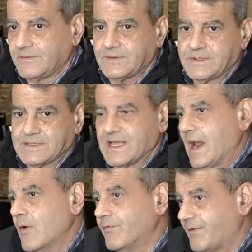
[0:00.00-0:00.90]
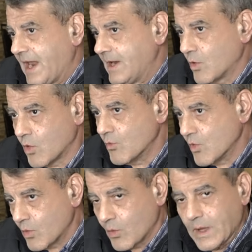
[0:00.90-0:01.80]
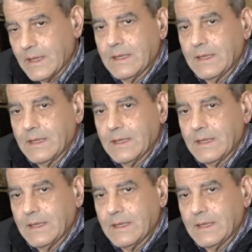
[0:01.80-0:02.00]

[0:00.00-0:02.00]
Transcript: sarà un freno comunque,